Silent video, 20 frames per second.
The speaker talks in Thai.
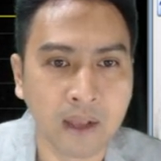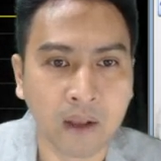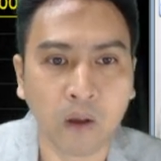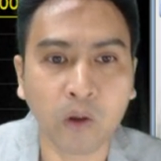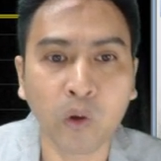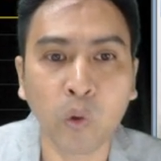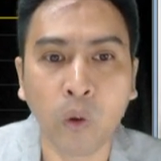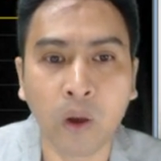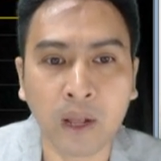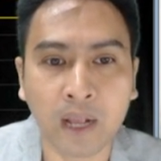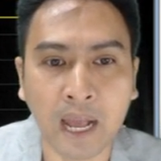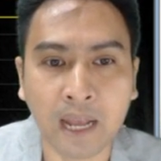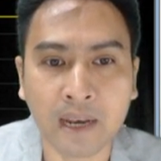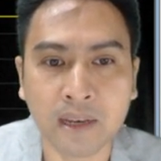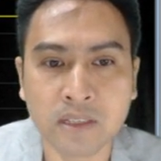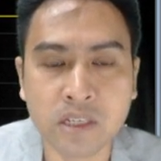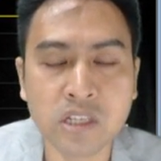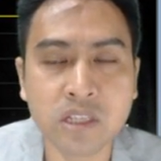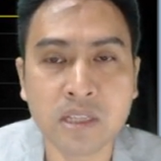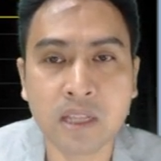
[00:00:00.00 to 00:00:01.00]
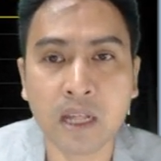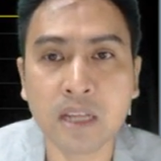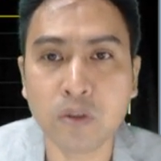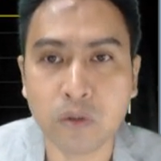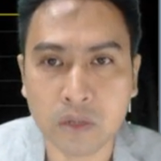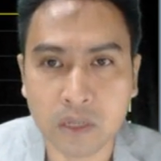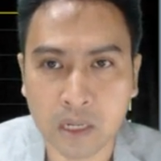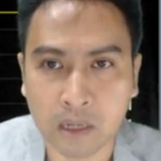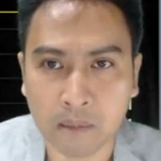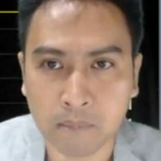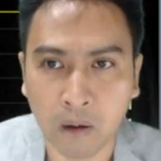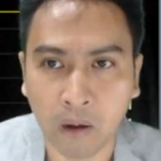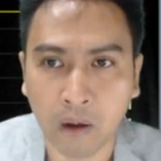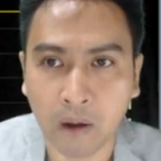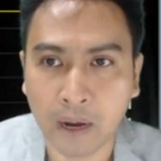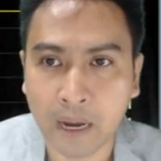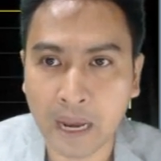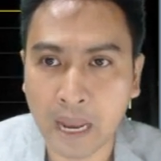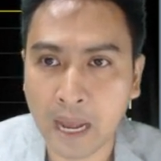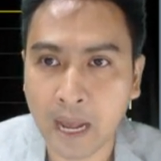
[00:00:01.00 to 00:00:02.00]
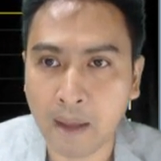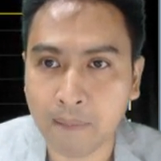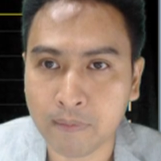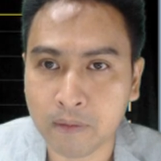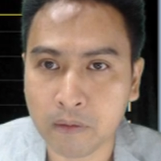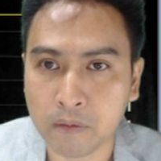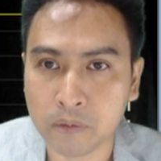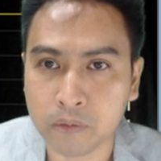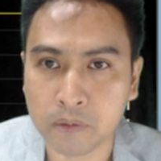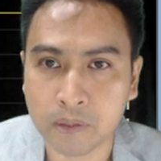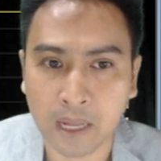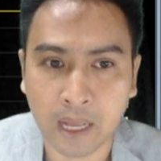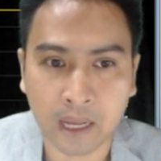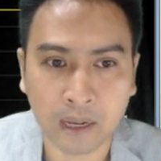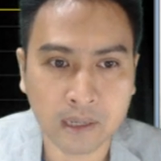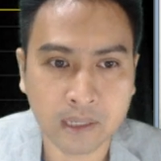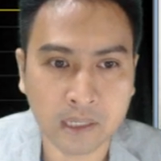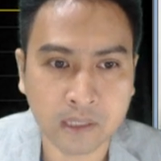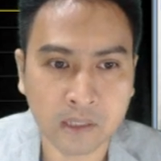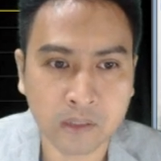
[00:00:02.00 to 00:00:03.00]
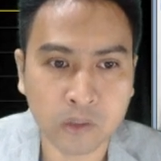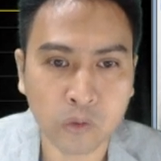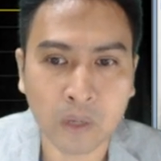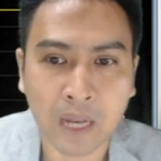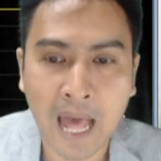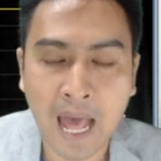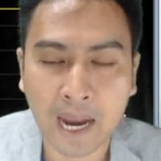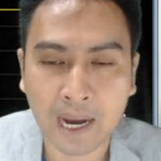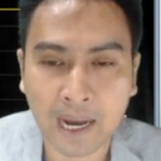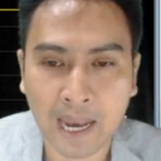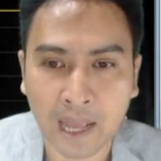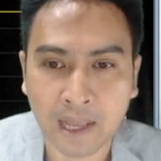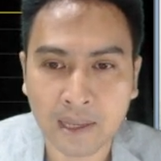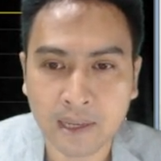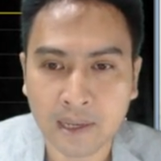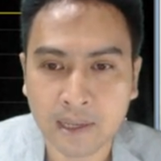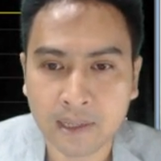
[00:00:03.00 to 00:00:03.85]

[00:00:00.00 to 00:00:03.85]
ก็ดูแล้วกันยึดสักจุดหนึ่งพอนะครับน้องทุนนะก็คือยึดจุดล่างนี่แหละ